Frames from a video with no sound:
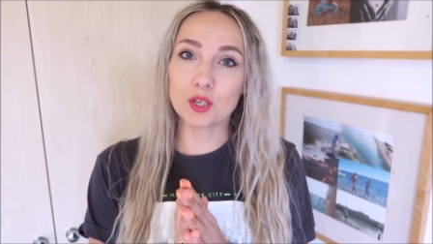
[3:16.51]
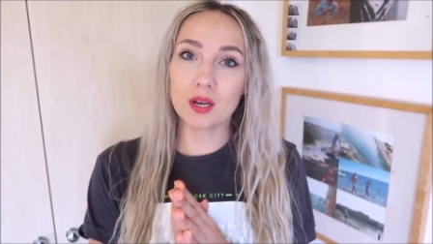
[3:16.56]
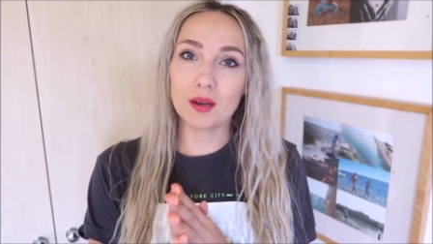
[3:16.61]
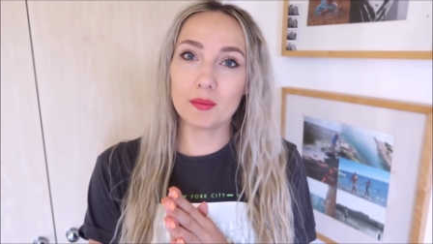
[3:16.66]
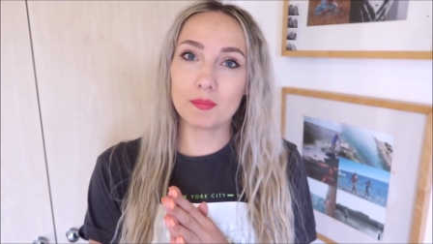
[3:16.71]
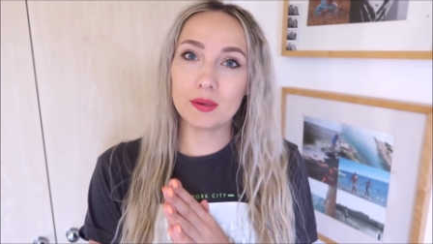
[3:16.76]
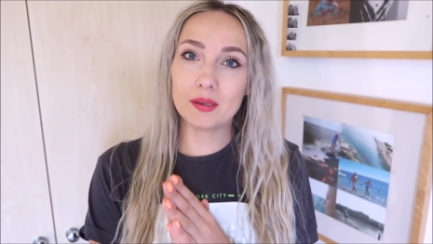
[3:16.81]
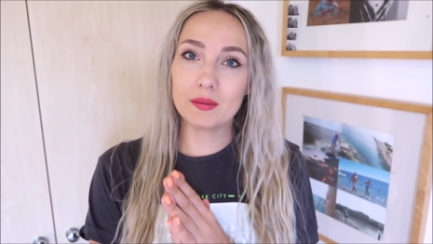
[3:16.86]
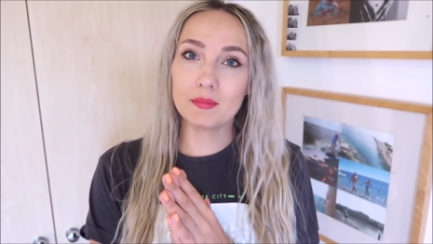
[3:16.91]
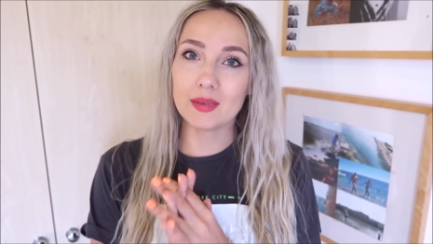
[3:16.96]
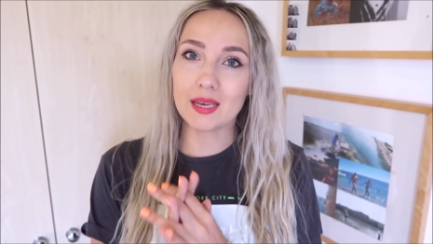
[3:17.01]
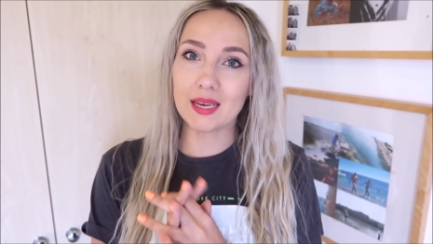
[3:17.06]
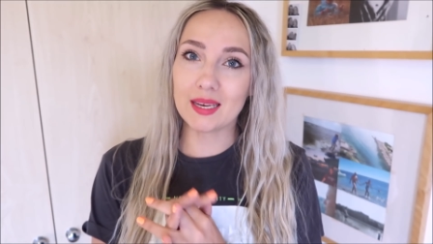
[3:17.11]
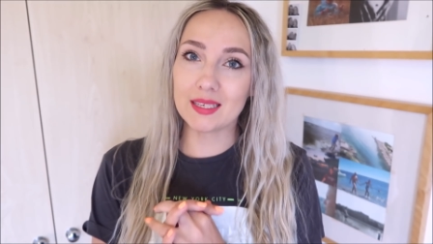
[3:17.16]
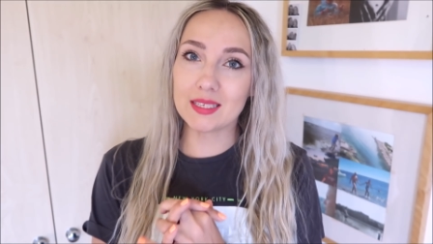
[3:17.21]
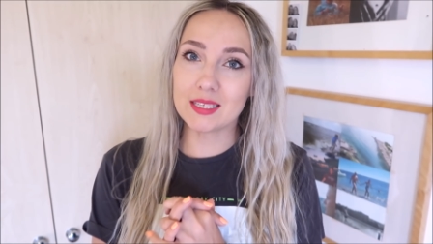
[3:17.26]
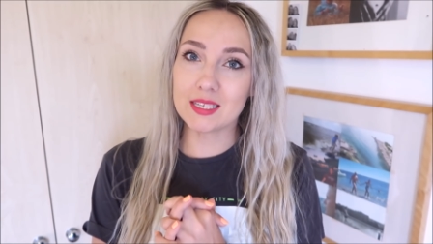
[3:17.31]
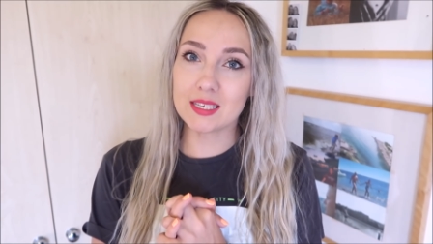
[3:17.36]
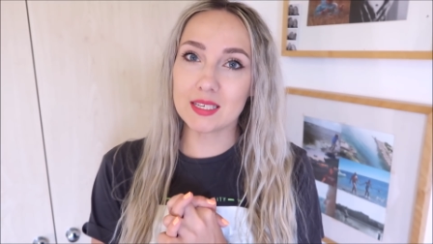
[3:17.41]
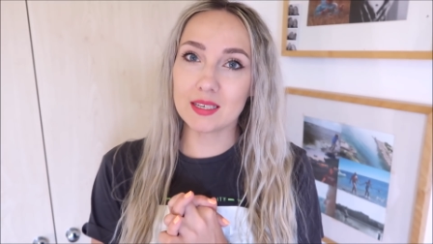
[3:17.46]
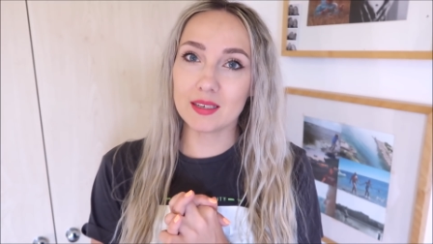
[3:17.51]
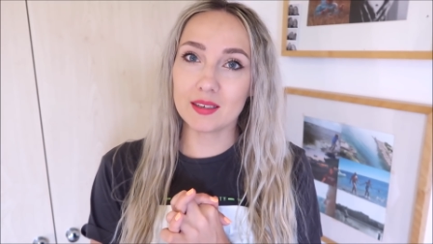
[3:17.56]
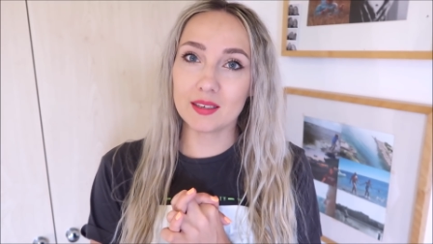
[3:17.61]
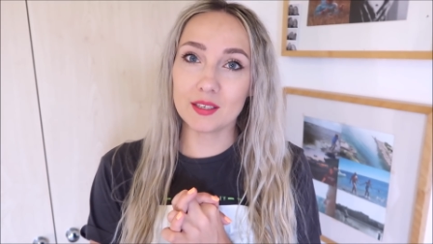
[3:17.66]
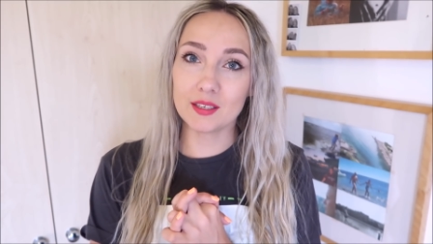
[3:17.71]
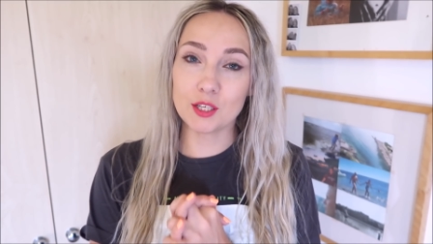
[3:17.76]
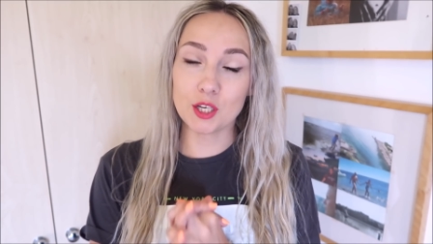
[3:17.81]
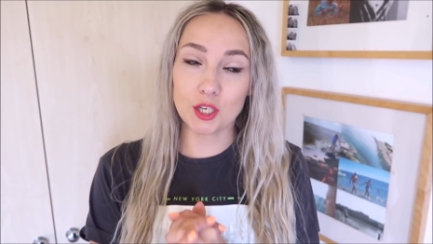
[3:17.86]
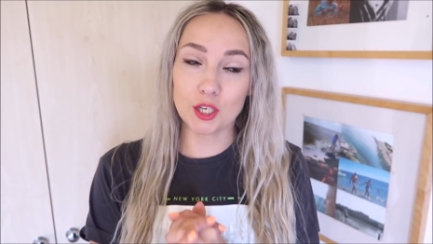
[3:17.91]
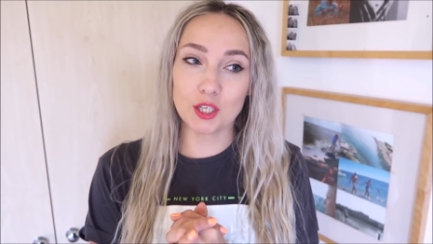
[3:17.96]
żeby mieć
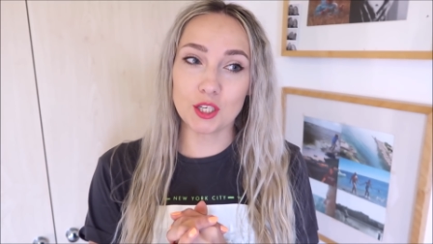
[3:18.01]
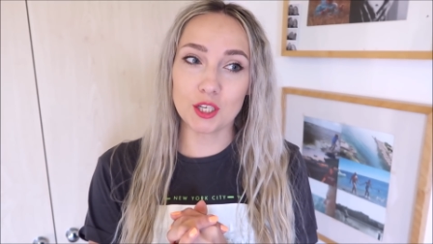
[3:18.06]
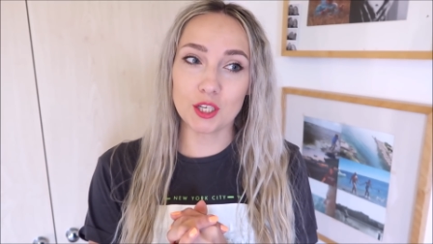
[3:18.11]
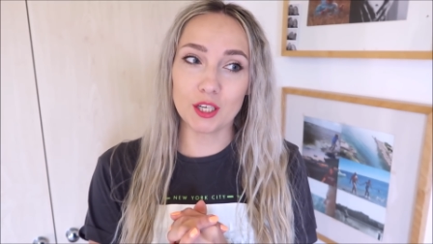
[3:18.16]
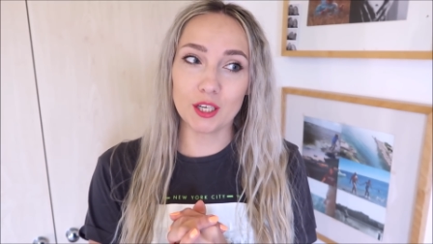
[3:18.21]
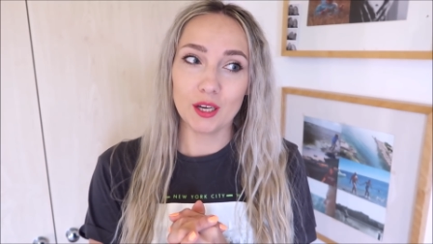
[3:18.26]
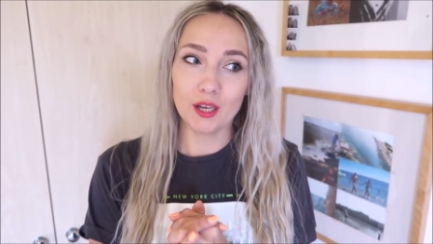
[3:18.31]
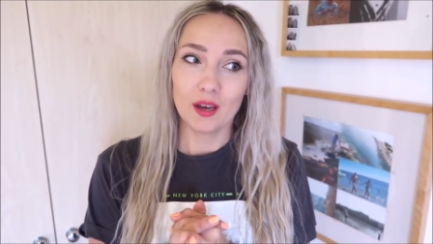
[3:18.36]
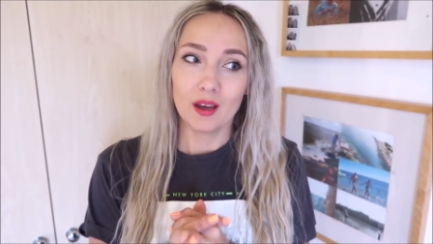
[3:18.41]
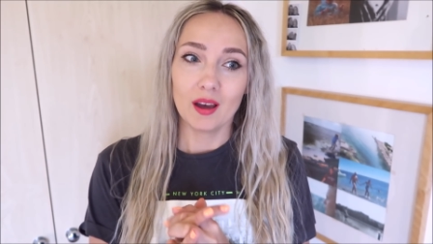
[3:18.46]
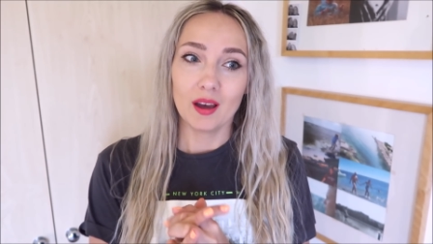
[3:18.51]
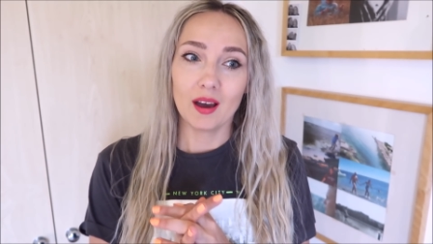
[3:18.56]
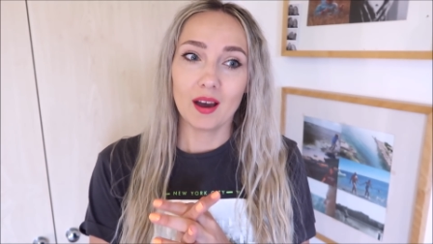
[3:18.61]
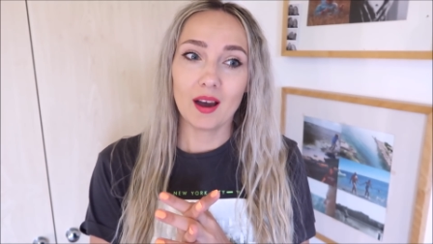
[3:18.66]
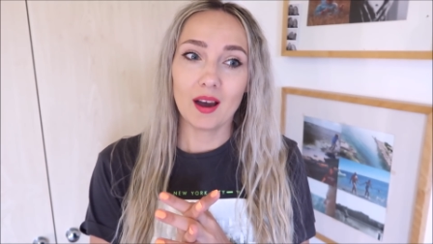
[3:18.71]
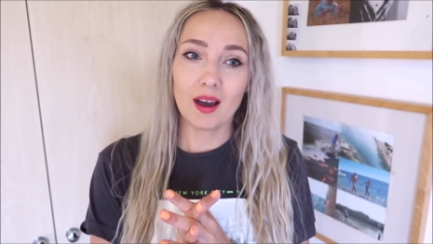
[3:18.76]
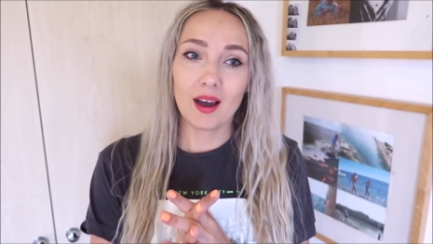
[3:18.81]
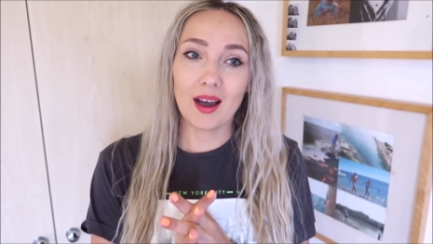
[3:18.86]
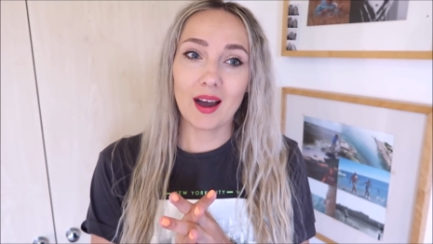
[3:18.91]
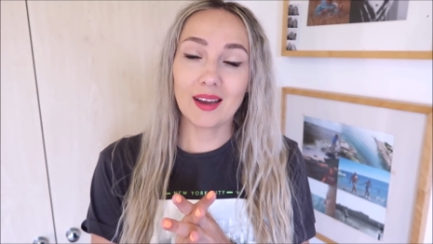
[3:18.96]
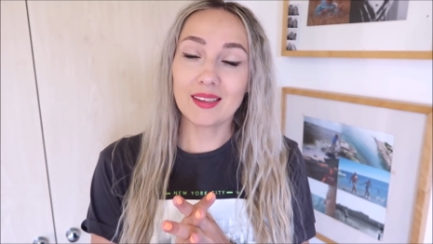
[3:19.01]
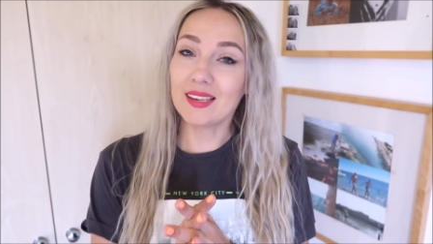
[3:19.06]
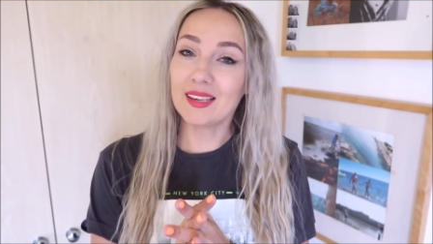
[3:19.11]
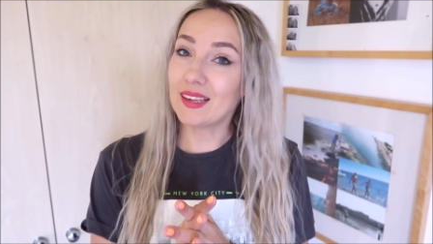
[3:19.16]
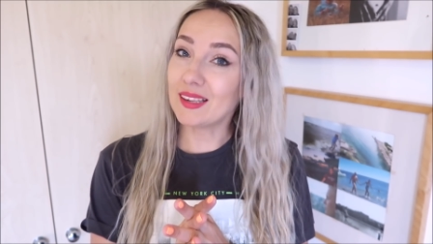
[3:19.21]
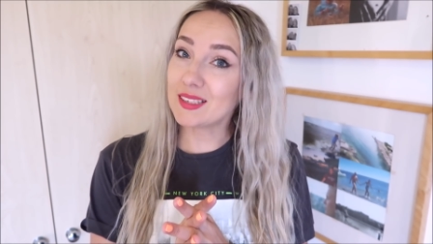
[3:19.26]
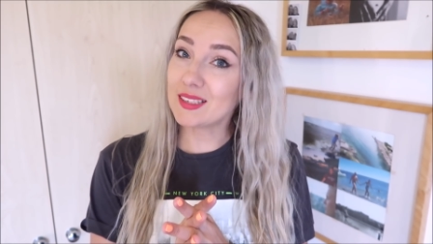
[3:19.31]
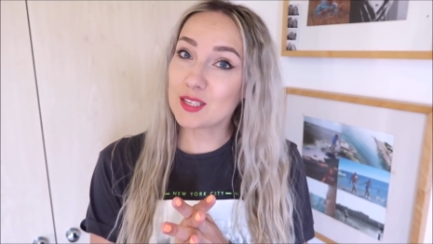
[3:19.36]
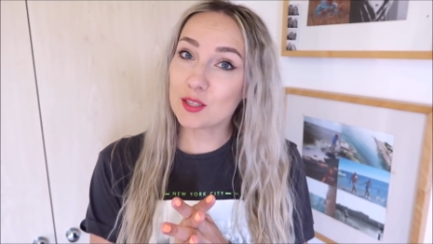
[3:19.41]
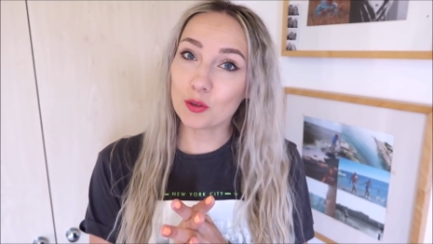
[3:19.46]
e, dzieci, a
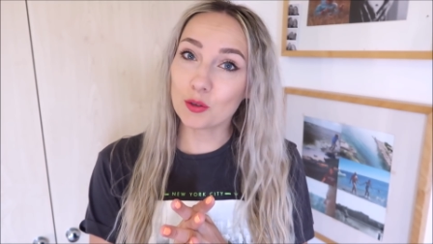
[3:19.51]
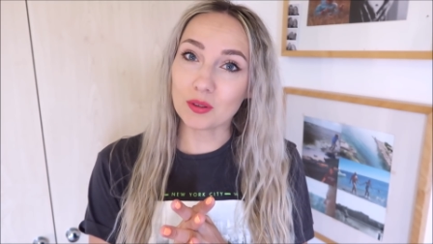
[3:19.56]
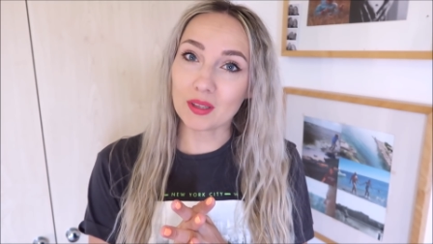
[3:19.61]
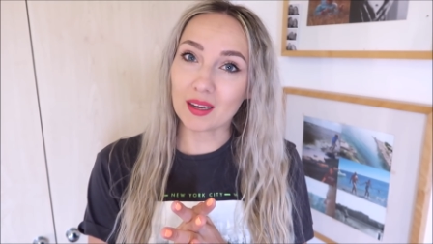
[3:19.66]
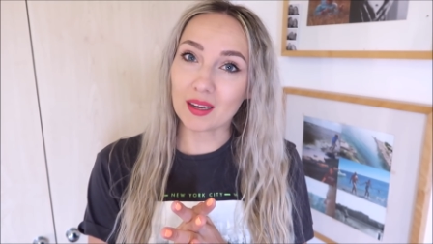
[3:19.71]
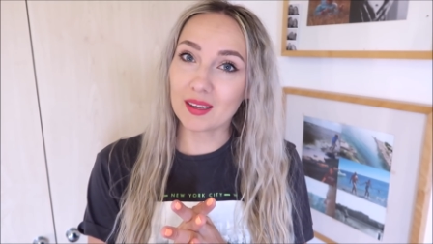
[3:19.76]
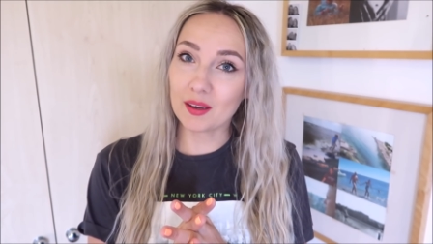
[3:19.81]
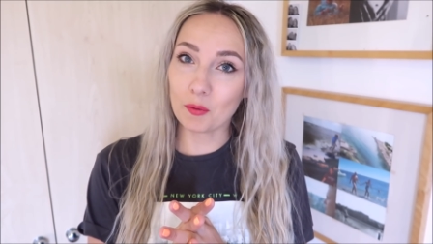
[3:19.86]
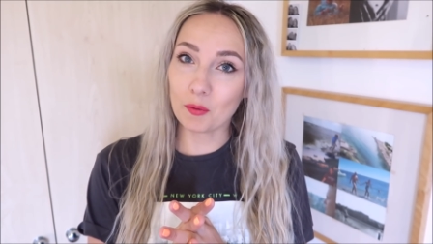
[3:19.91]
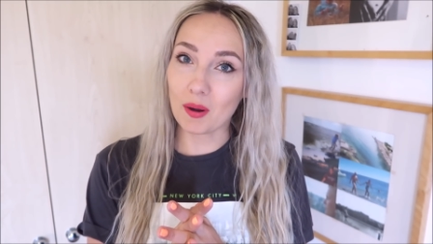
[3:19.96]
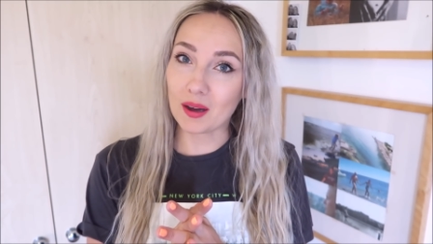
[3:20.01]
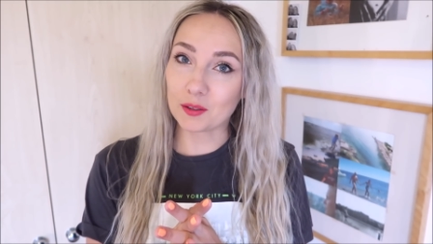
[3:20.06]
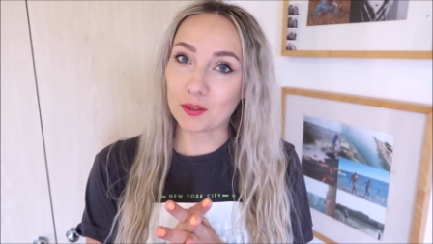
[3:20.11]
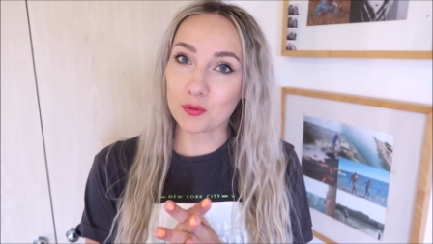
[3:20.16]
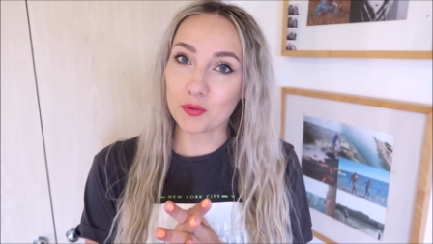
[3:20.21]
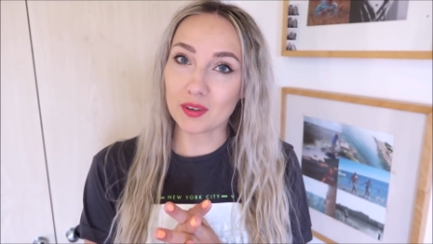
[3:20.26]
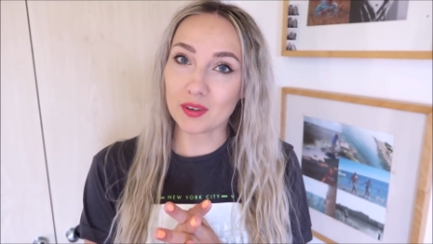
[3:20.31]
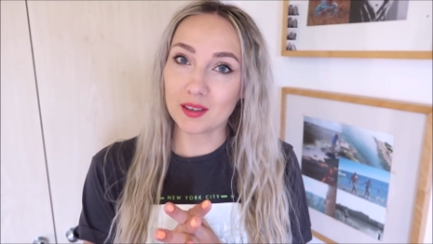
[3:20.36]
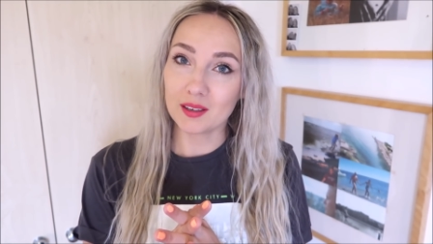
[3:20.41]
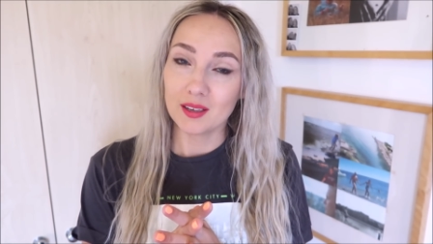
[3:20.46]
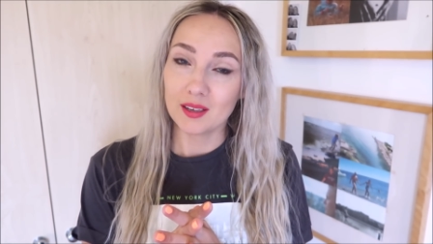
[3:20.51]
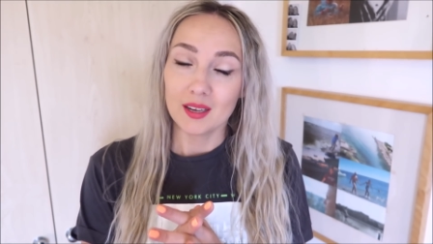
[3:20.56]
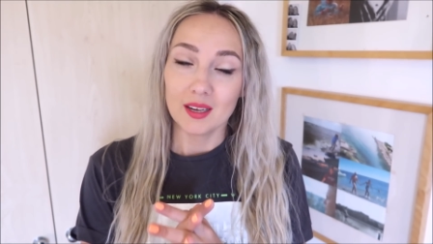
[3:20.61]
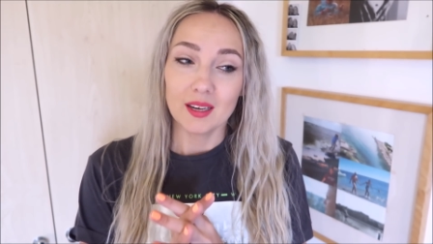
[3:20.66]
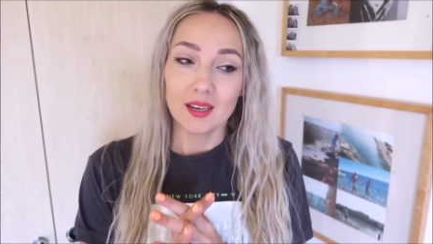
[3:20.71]
nie jest to takie łatwe.